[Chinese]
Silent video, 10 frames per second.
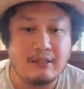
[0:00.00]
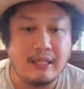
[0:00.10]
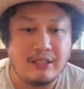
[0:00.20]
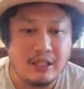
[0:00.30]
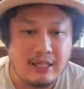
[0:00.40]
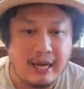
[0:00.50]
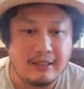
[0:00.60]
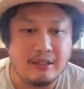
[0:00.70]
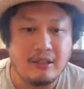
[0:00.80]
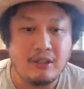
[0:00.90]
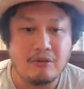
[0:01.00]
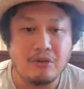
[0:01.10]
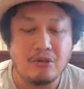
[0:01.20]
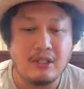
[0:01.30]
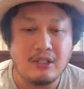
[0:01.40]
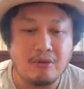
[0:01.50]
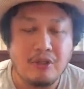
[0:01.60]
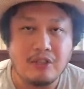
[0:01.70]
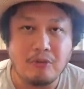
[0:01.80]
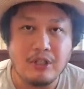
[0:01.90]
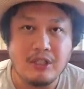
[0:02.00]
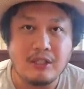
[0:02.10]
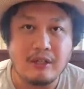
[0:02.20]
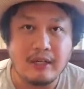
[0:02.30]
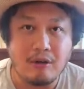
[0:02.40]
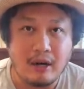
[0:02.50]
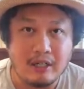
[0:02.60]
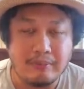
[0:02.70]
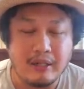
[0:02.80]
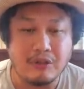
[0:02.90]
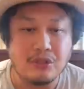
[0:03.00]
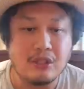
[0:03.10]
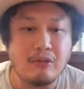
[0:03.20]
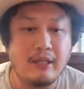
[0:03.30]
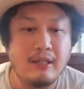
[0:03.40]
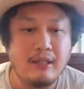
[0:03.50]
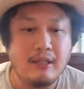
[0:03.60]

那接下来呢，我觉得为什么会介绍给华人朋友，是因为